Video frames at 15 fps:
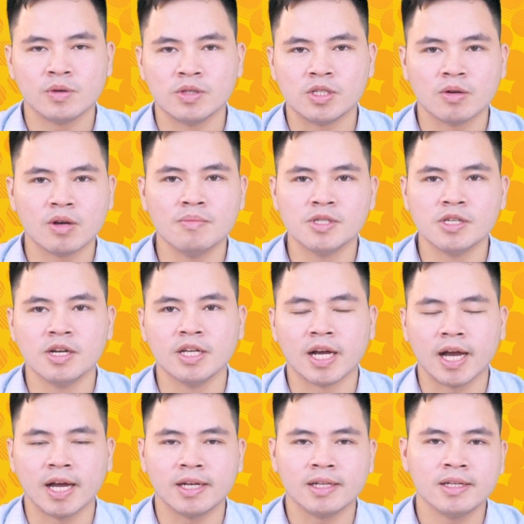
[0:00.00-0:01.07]
ở trong ngâm dưa
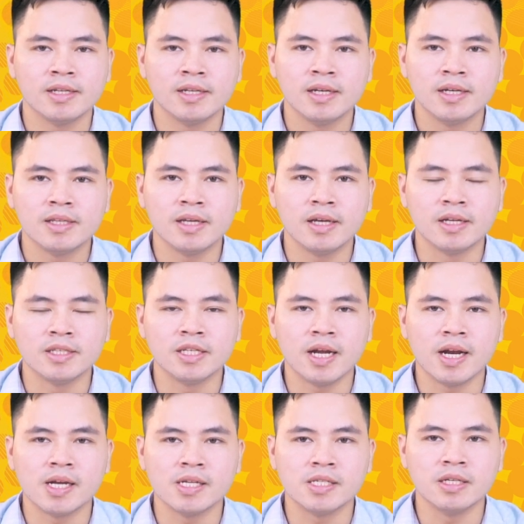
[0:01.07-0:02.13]
chẳng hạn thì chữ
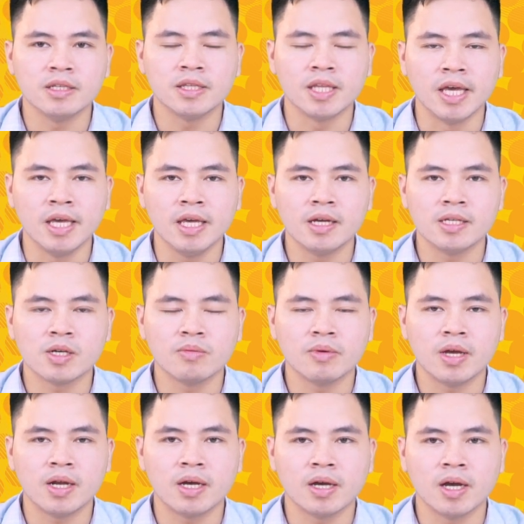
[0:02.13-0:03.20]
này là chữ tí ở trong
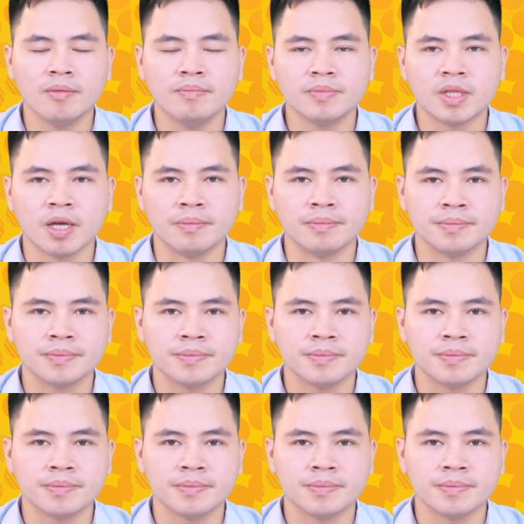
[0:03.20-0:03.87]
nghĩa là ngâm tẩm